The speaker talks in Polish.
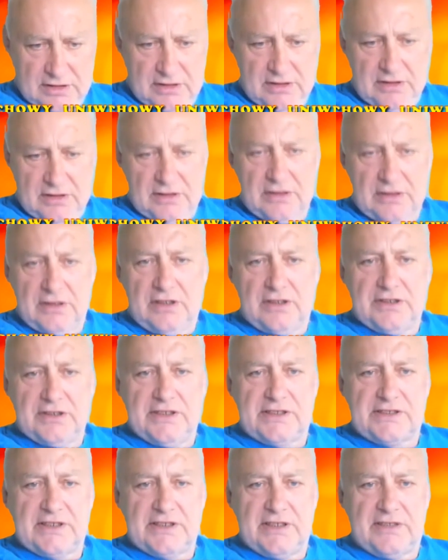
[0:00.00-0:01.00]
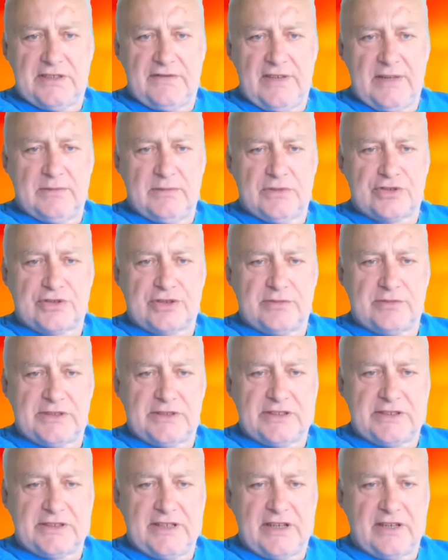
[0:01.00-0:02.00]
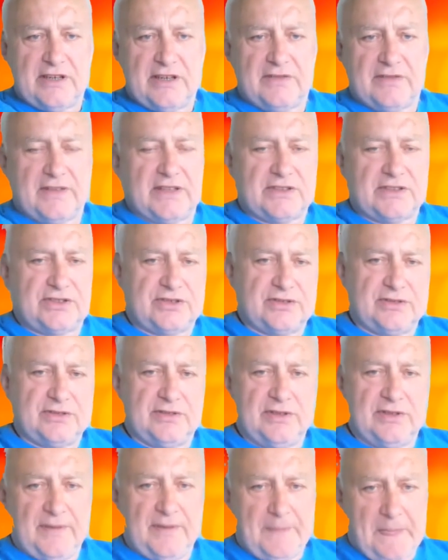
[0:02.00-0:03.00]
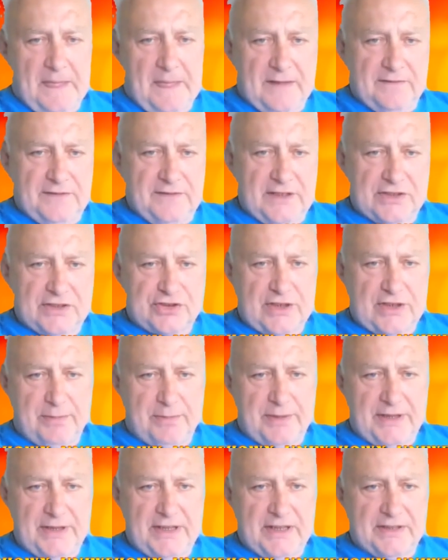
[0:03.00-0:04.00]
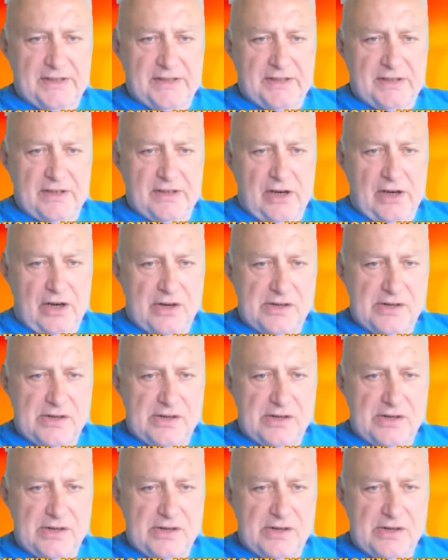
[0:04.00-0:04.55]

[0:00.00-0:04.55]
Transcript: goniec E2 możemy sedarować. Wieża B1. O.